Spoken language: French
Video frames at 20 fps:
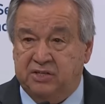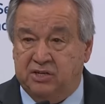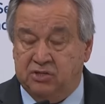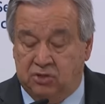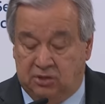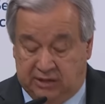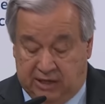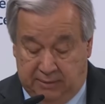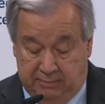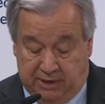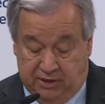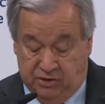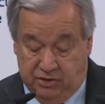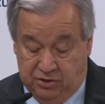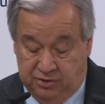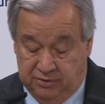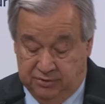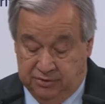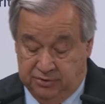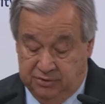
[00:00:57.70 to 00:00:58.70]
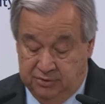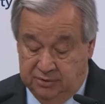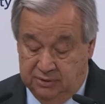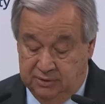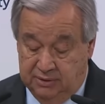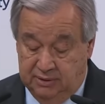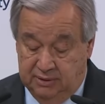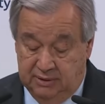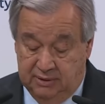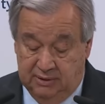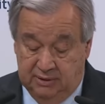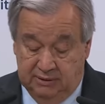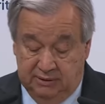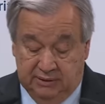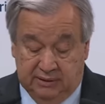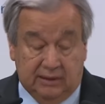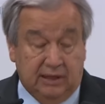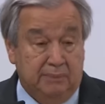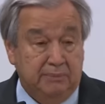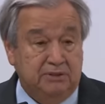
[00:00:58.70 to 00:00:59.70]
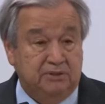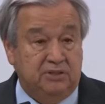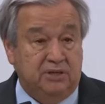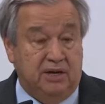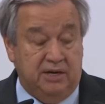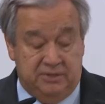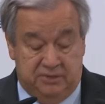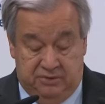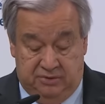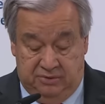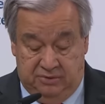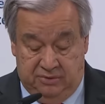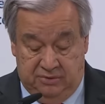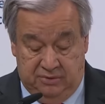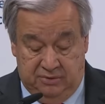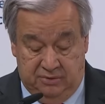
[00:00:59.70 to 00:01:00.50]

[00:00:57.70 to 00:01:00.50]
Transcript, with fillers: La crise climatique et les risques d'une